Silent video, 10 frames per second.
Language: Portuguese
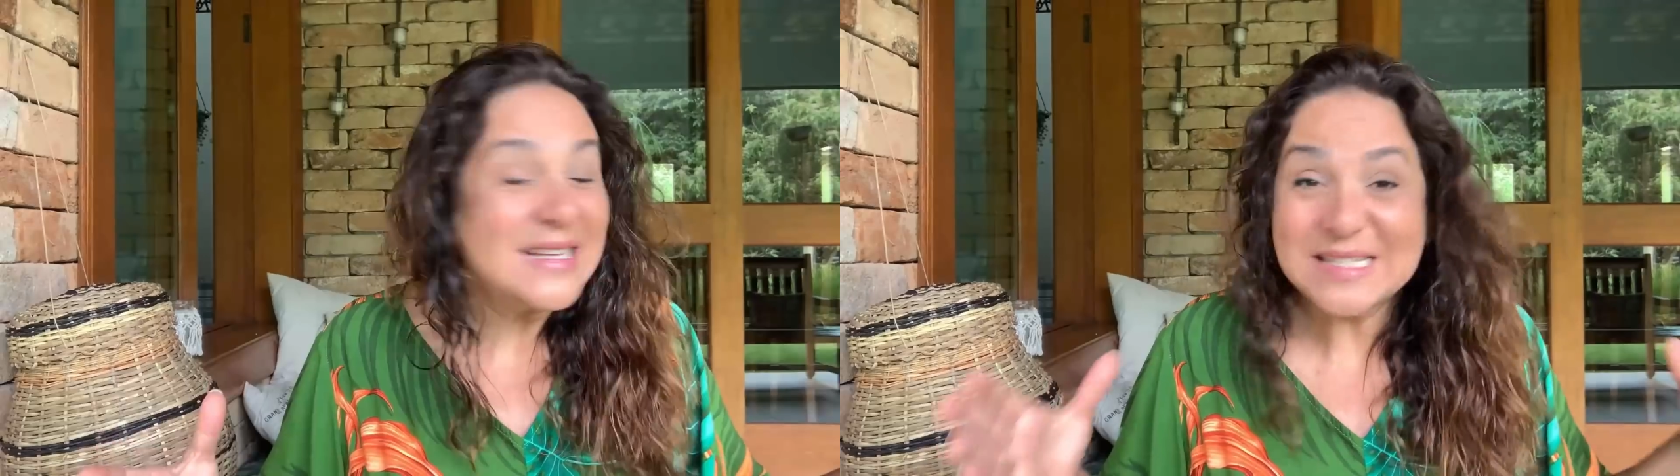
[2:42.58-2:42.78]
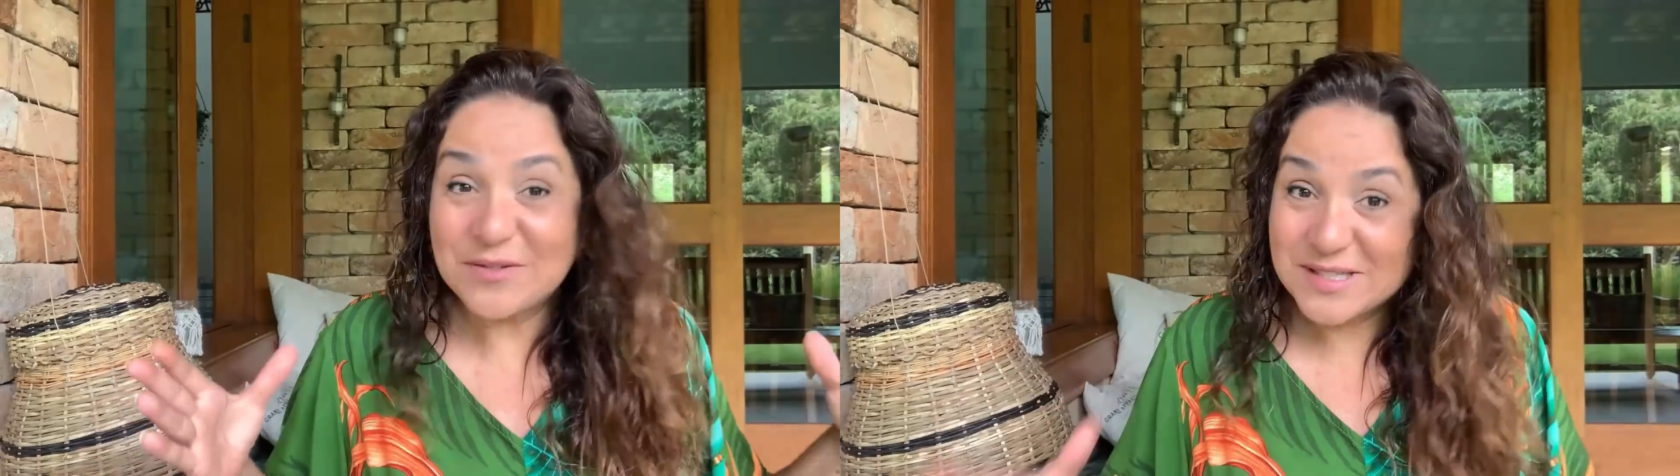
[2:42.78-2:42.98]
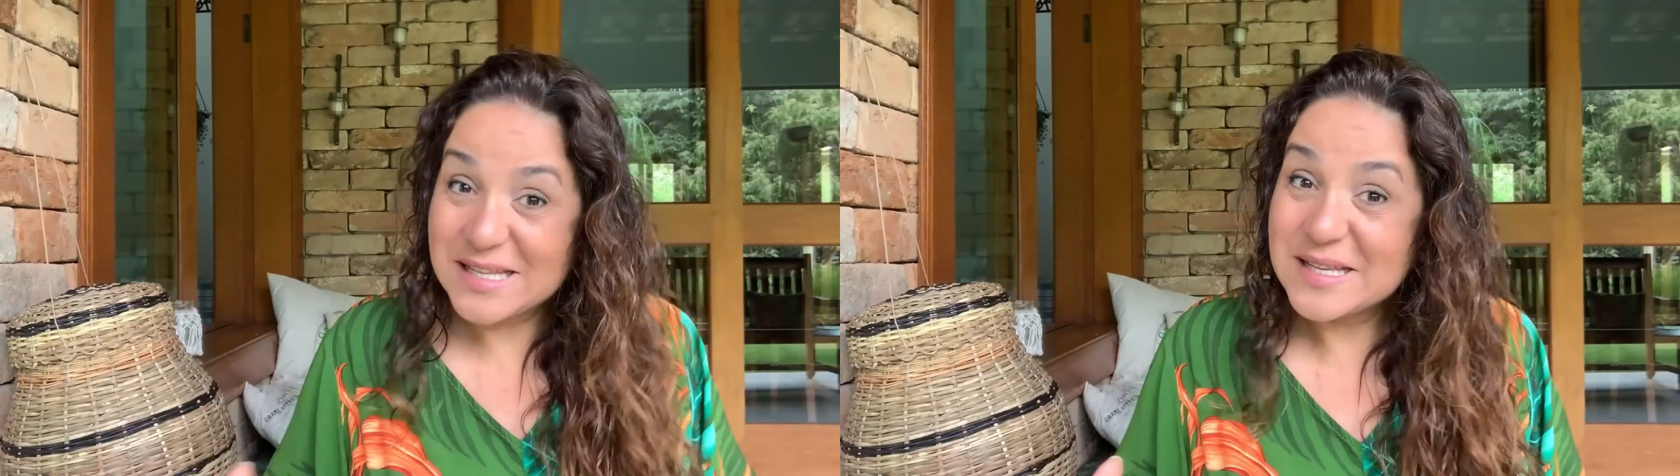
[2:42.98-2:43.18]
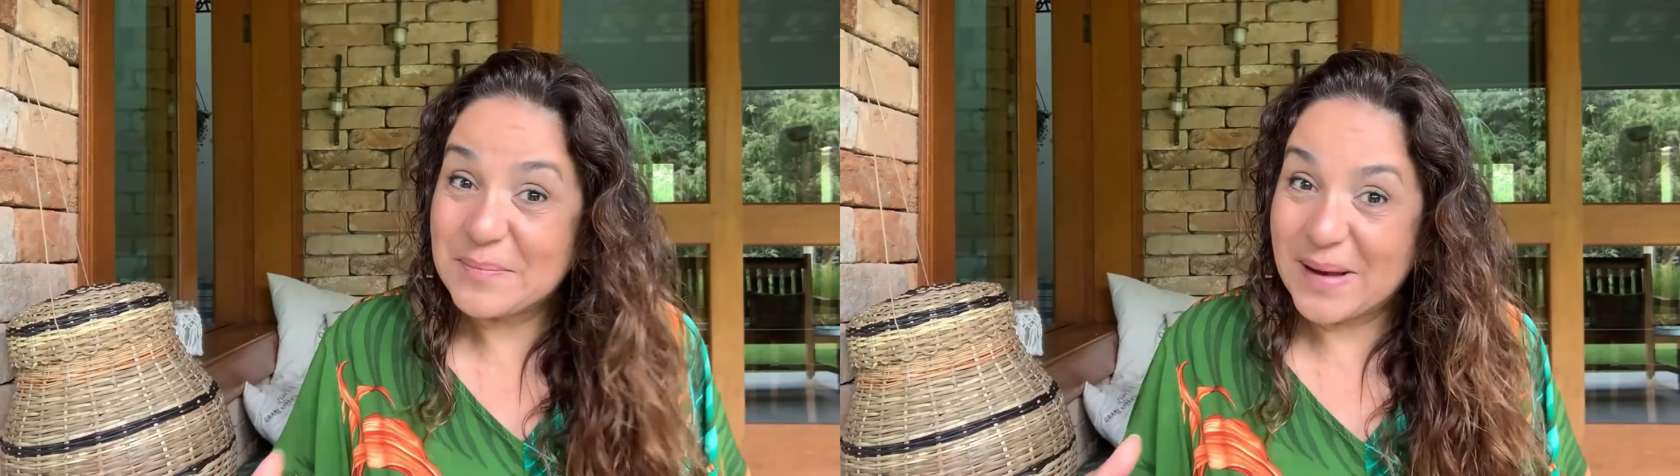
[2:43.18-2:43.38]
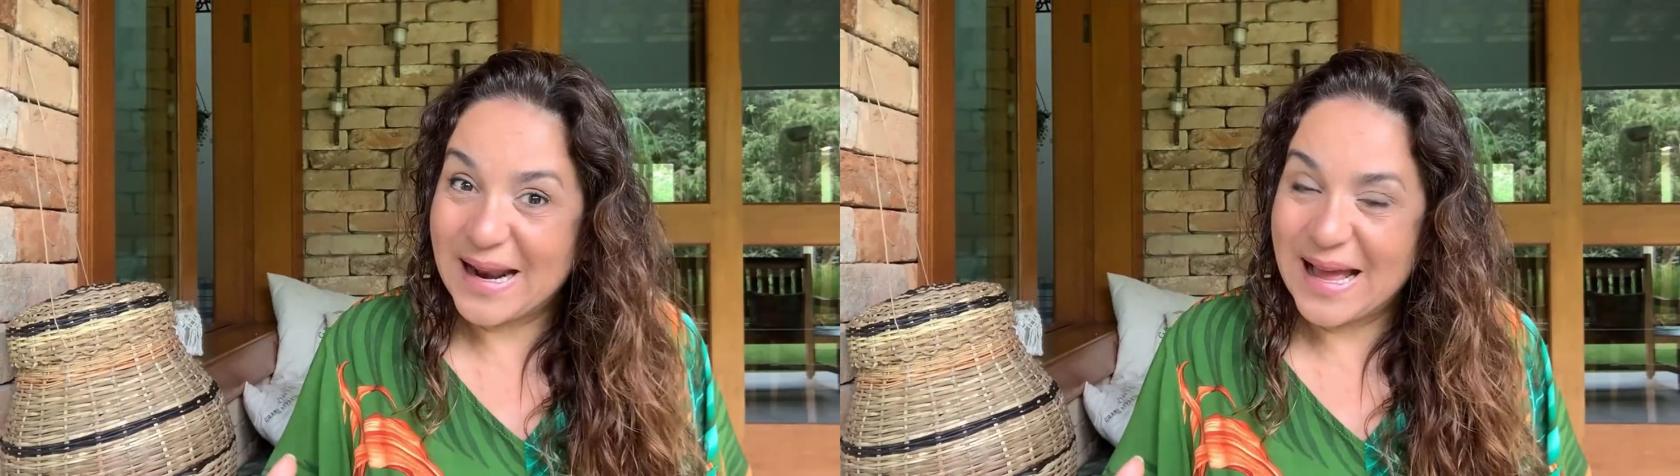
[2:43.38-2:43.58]
Se vocês
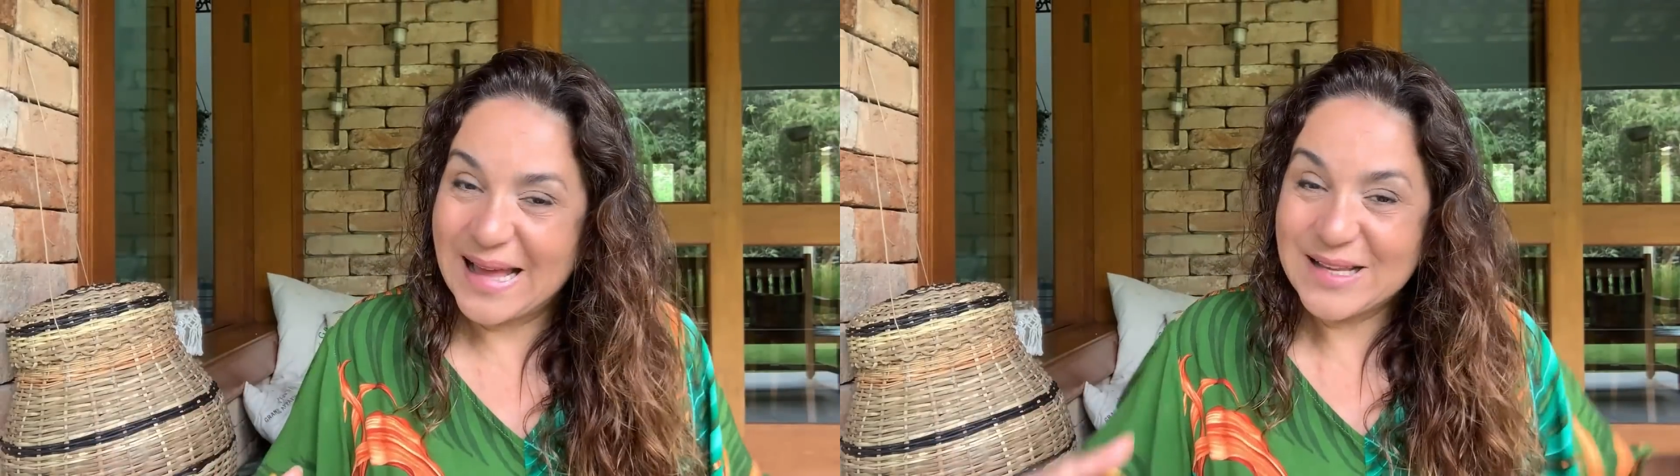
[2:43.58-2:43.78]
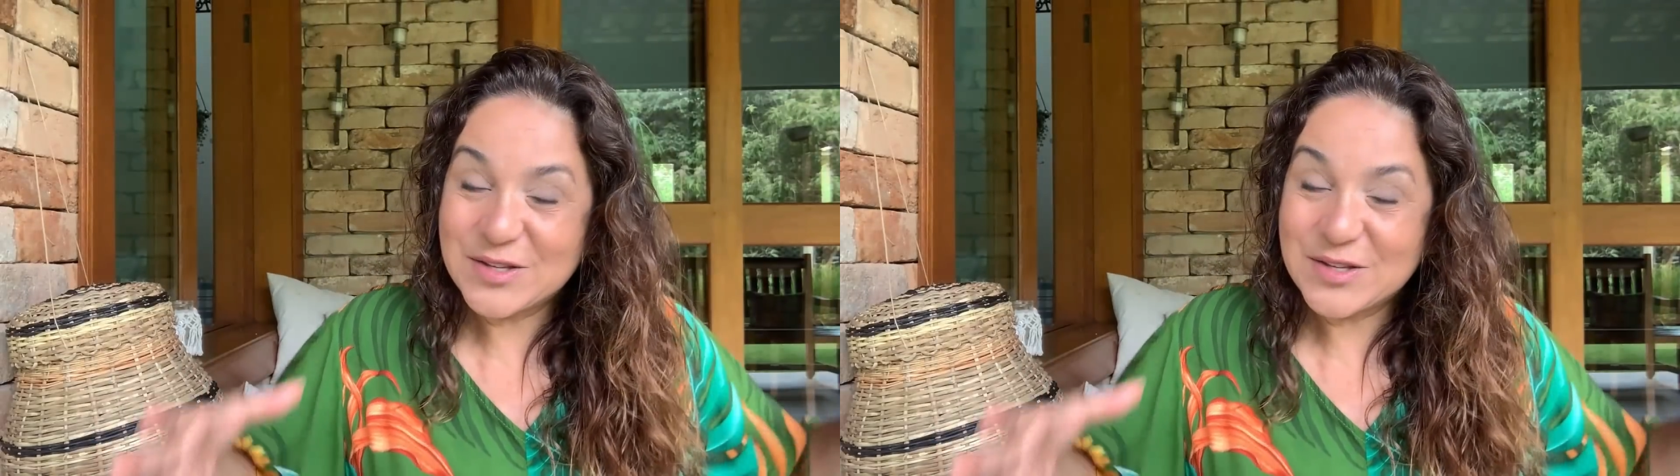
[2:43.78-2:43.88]
repararem,